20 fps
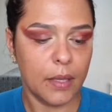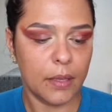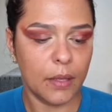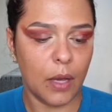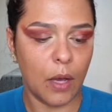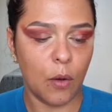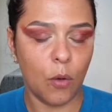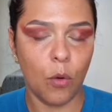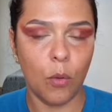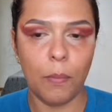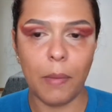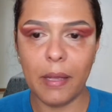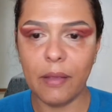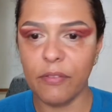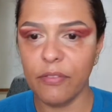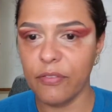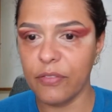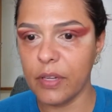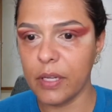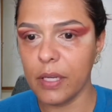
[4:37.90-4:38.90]
Tem uma cor
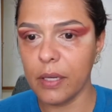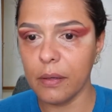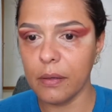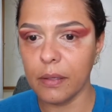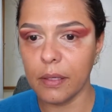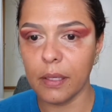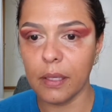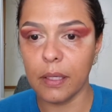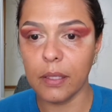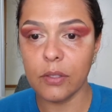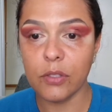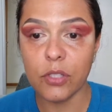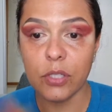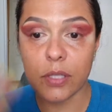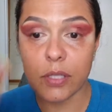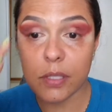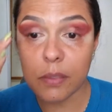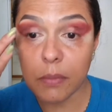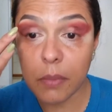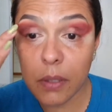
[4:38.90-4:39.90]
bem fria e
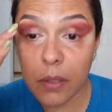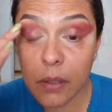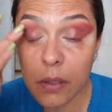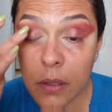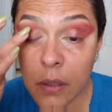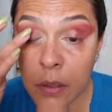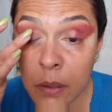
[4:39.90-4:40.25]
lindíssima.